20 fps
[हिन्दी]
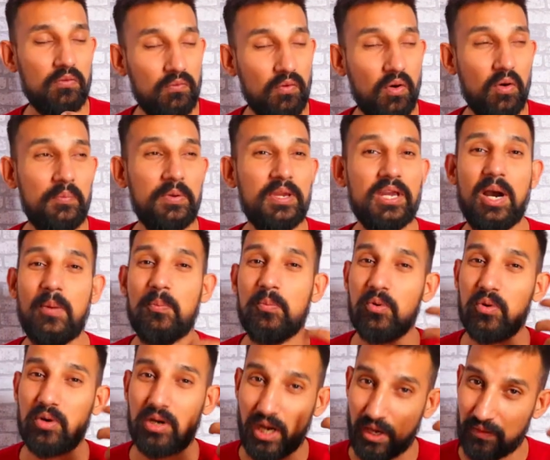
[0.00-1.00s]
वो भी
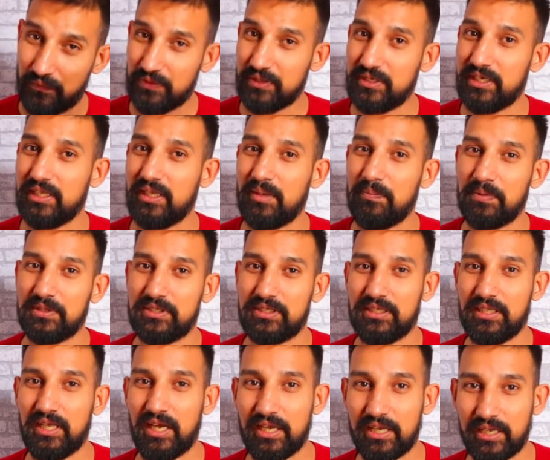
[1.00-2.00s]
आपको काफ़ी ज़्यादा
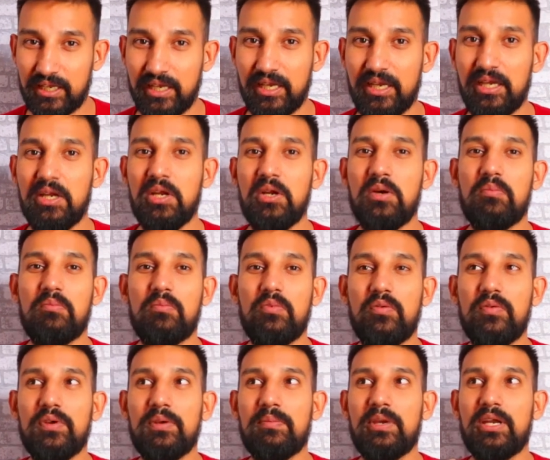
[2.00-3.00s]
पसंद आएंगे
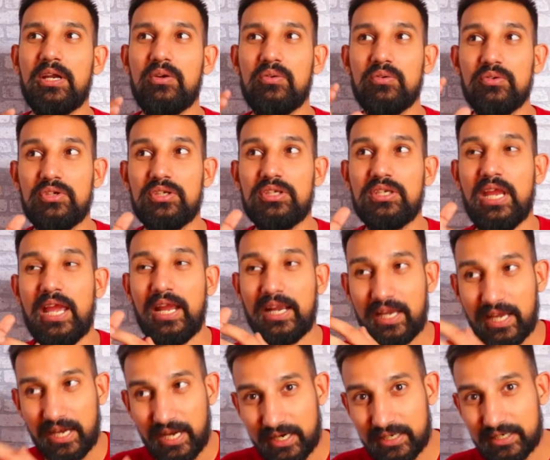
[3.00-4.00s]
मूवी में कुछ
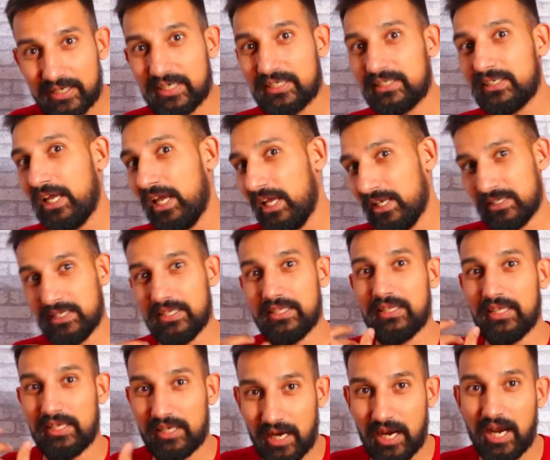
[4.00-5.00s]
करेक्टर्स ऐसे
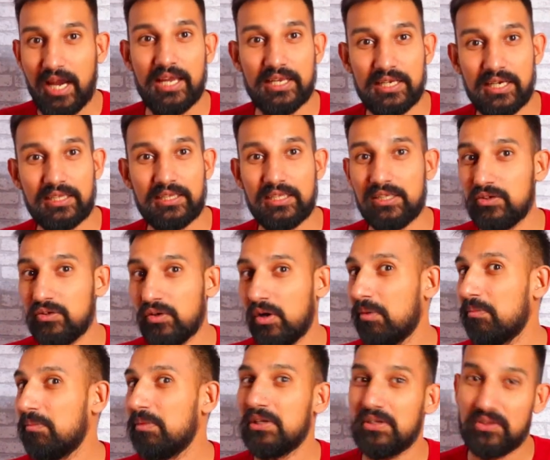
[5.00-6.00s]
दिखाए जाते हैं जो
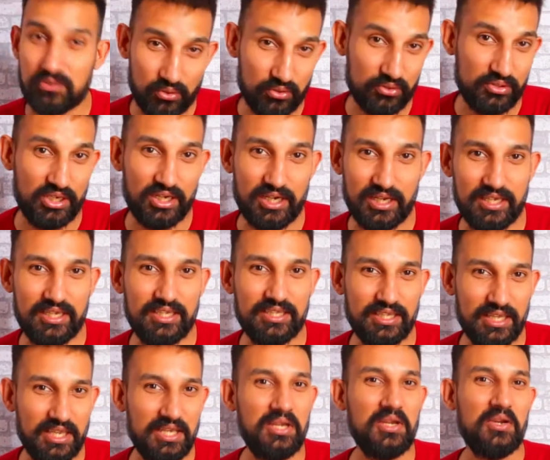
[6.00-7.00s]
हमने सोचे नहीं
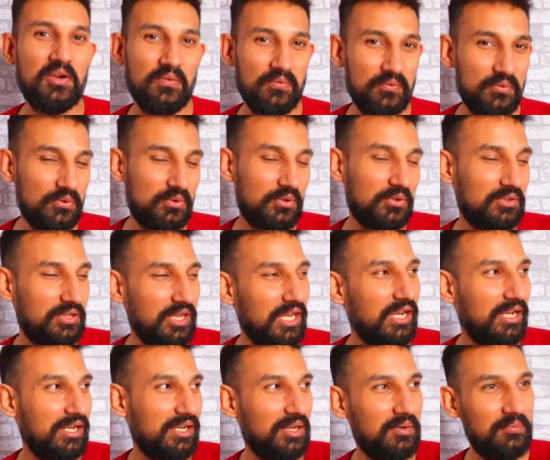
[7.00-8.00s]
थे उनको
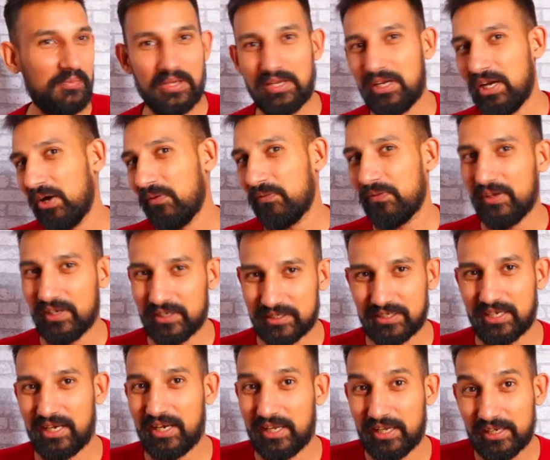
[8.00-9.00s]
देख कर भी काफ़ी
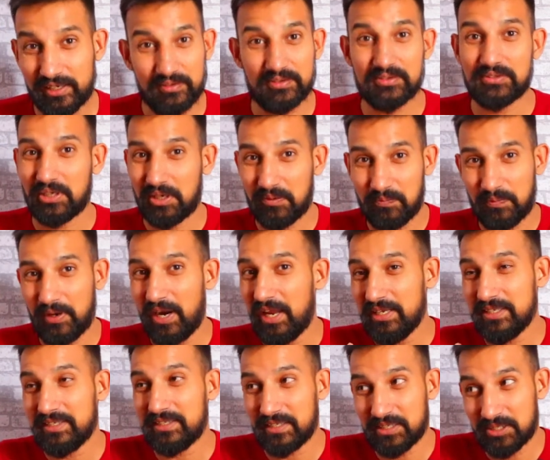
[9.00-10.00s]
अच्छा लगेगा वो
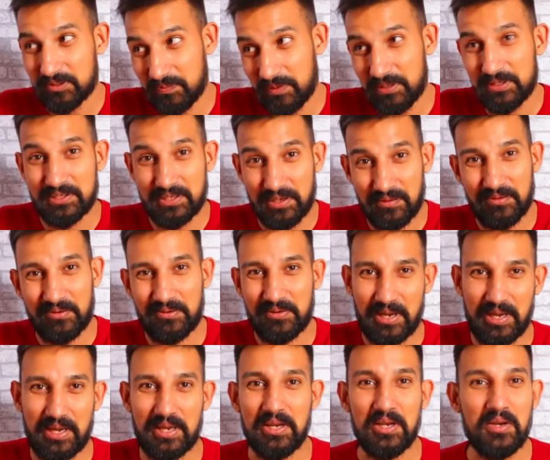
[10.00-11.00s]
सरप्राइज सस्पेंस वो
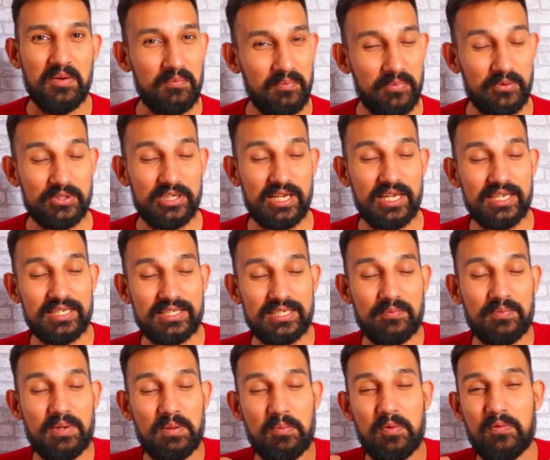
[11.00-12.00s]
है मुझे
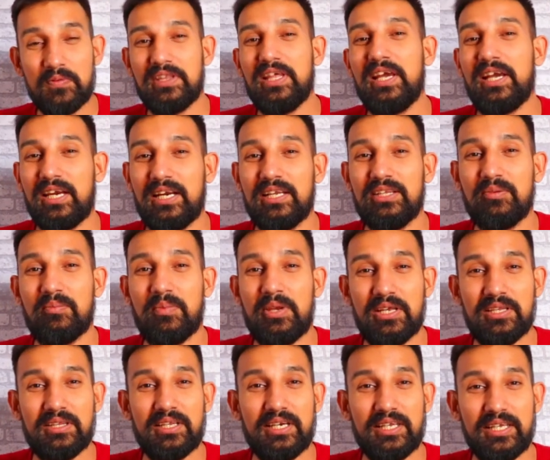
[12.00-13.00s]
जब ये मूवी देख रहा हूँ तो मेरे
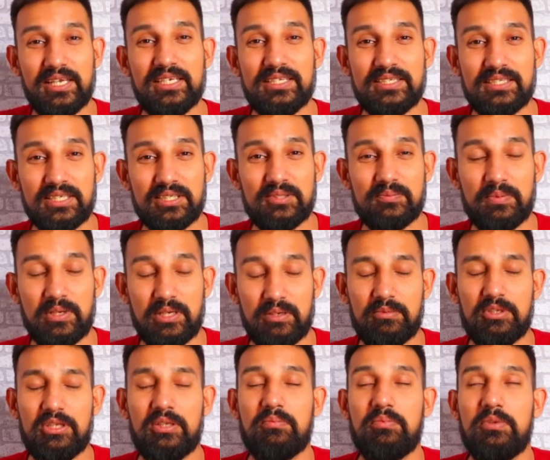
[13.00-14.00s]
अंदर ये सस्पेंस
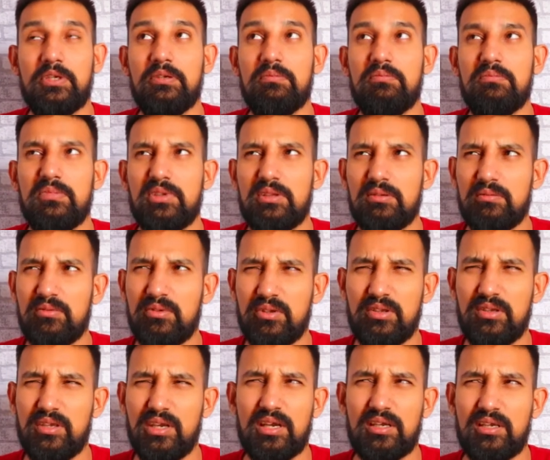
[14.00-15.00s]
मतलब कि मतलब
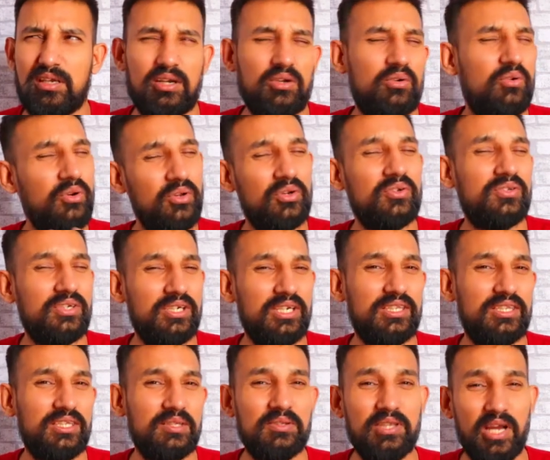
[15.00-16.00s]
कि क्या क्या क्यूरियोसिटी
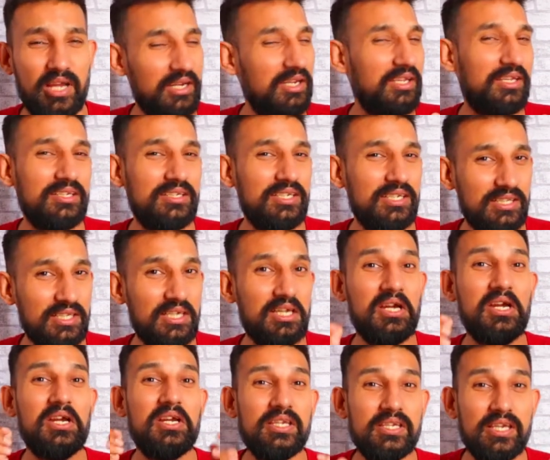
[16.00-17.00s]
थी जानने की इच्छा थी
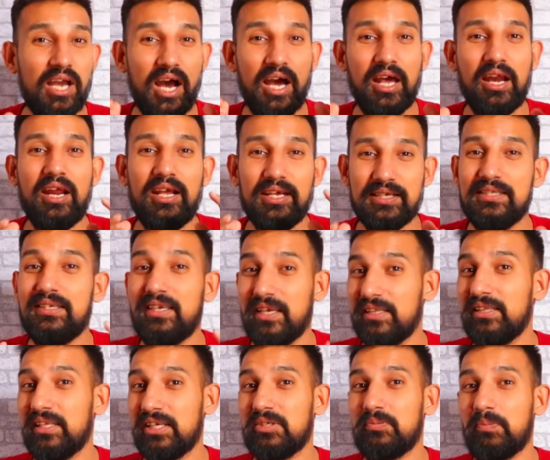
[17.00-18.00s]
यार इसके
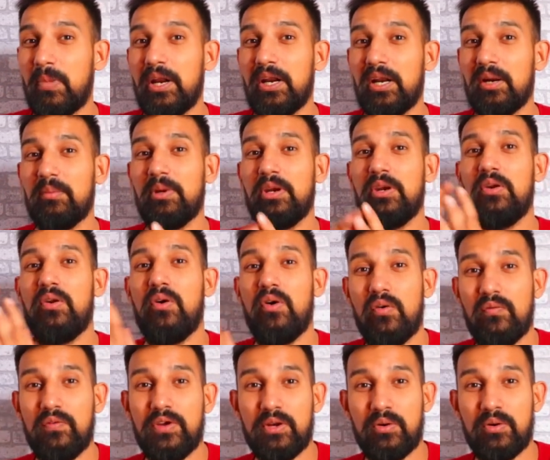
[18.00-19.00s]
अंदर स्पाइडरमैन नो वे